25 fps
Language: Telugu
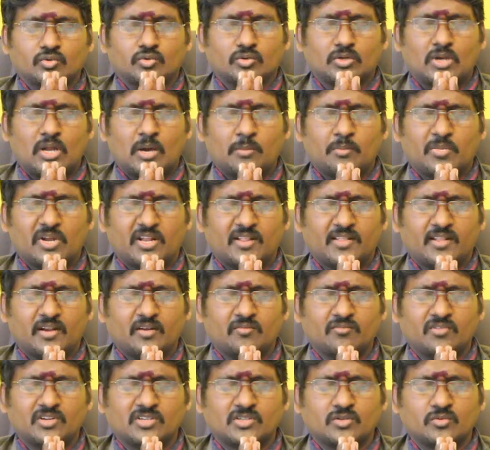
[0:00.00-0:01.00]
శుక్లాంబరధరం
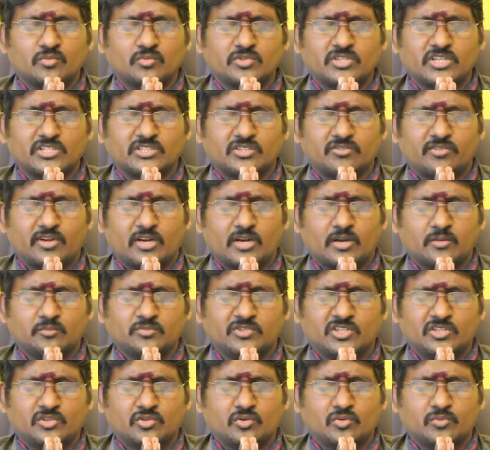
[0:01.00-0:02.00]
విష్ణు శశివర్ణం
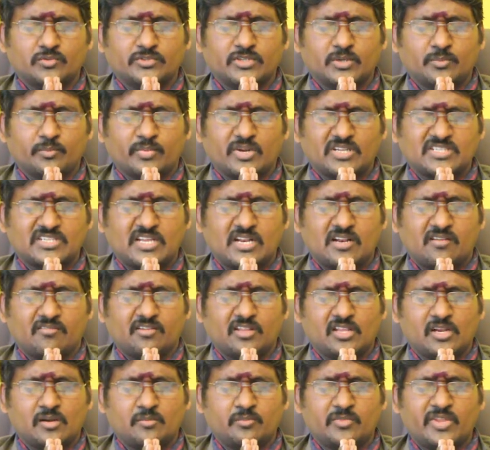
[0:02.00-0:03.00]
చతుర్భుజం
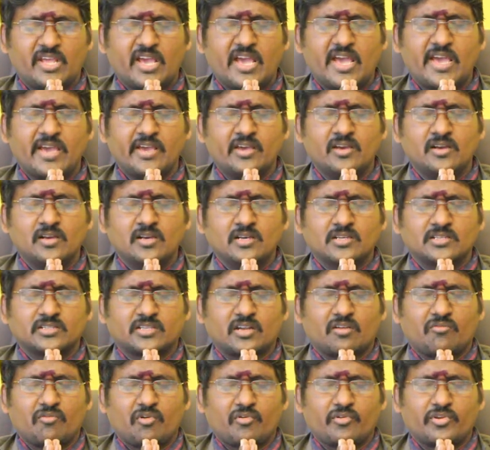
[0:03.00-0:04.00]
ప్రసన్నవదనం ధ్యాయ్
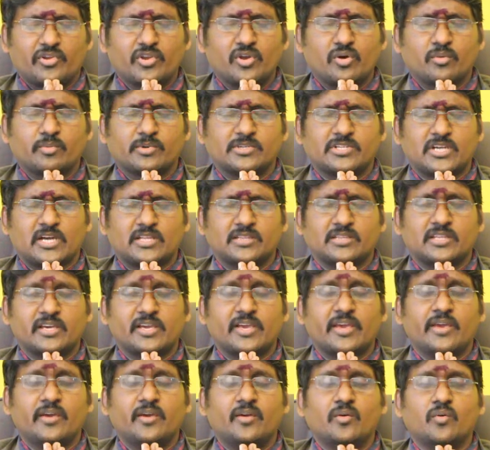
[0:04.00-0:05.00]

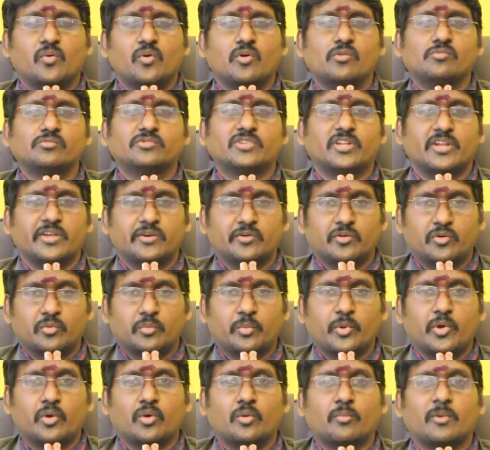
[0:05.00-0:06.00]
సర్వజ్ఞోపశాంతయే ఓం శ్రీ
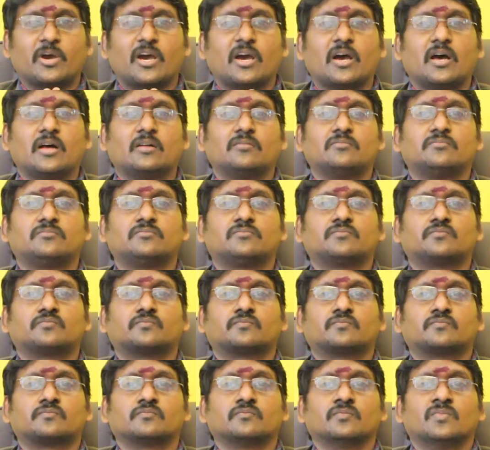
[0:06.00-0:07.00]
గురుభ్యో నమ
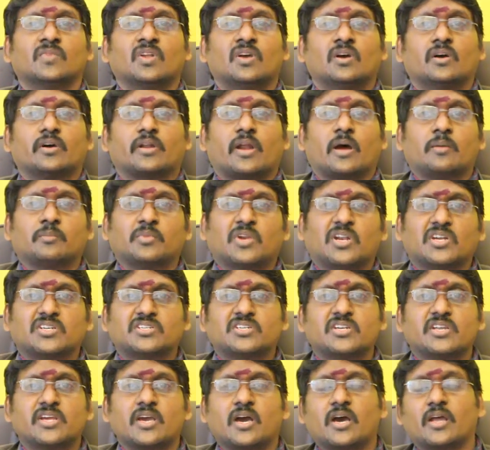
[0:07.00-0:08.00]

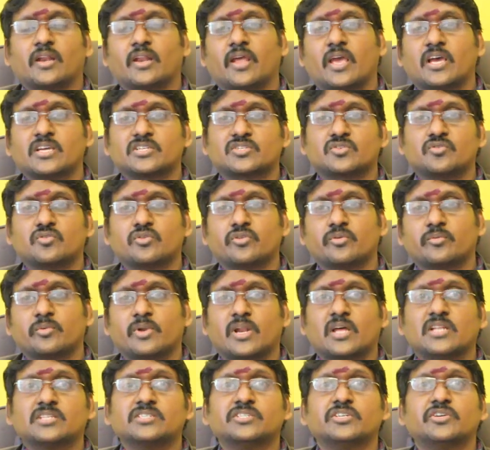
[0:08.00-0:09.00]
రామకృష్ణ హాన్
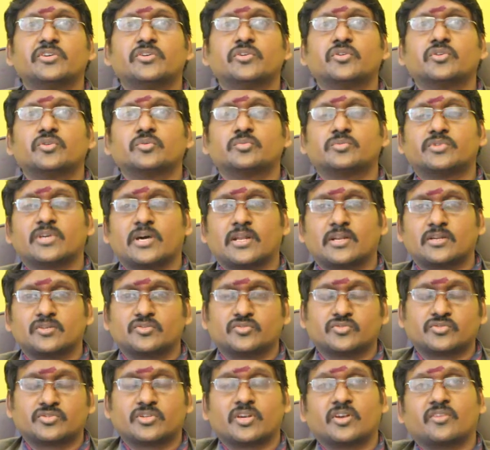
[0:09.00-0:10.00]
న్యూమరాలజీ యూట్యూబ్ ఛానల్
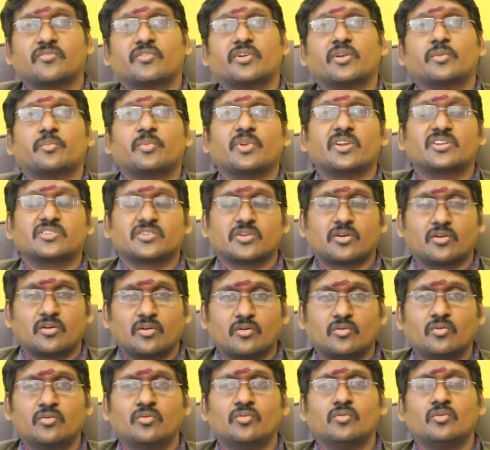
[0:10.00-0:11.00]
చూసినటువంటి
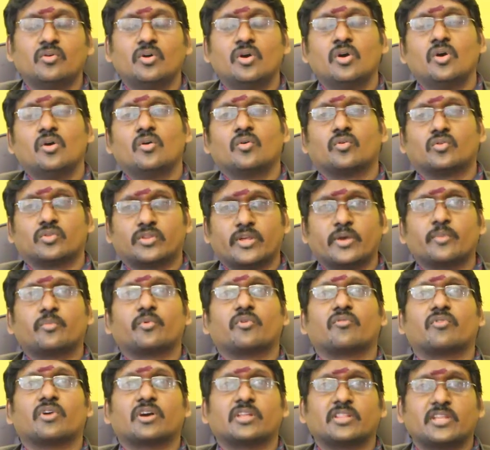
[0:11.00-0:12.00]
ప్రేక్షకులకు
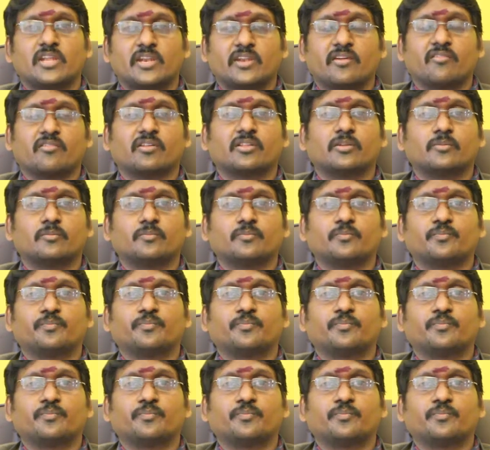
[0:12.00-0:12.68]
హృదయపూర్వక ధన్యవాదాలు